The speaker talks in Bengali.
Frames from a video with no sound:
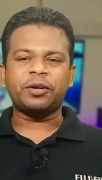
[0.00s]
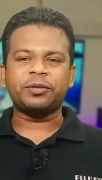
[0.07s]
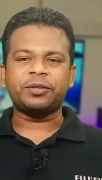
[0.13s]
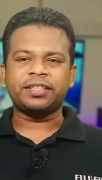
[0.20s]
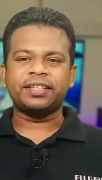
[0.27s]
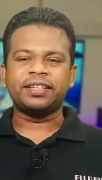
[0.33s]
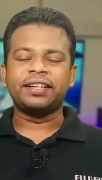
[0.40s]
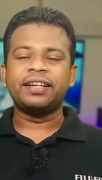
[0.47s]
করা
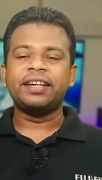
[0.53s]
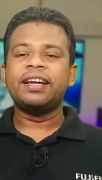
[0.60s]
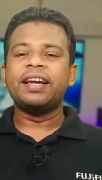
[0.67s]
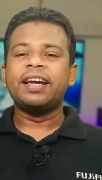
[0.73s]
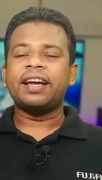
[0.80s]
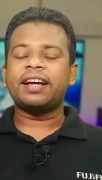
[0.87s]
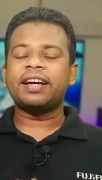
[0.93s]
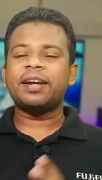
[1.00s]
হচ্ছে
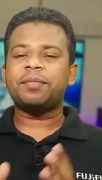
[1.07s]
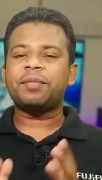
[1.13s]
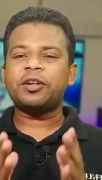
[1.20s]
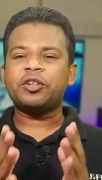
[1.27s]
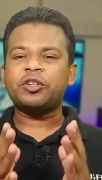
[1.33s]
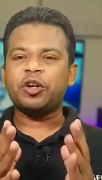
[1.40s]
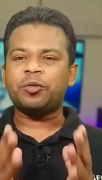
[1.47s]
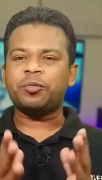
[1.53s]
এখানে আপনারা
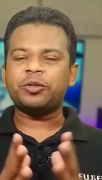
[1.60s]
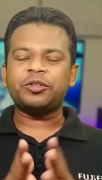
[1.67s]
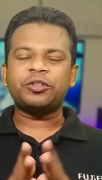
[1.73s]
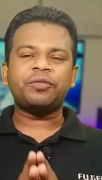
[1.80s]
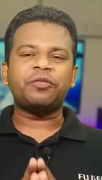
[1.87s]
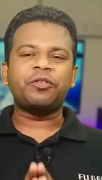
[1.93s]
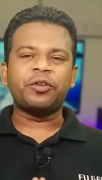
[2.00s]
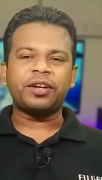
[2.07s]
সর্বোচ্চ
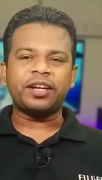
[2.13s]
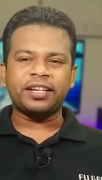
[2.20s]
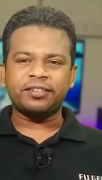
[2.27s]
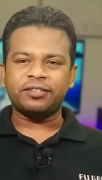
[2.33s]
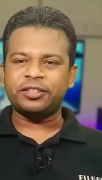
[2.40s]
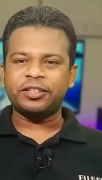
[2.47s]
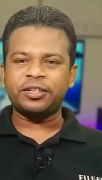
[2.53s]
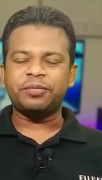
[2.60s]
ফোর কে
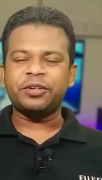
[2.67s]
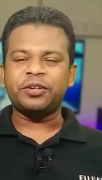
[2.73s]
রেজলিউশনে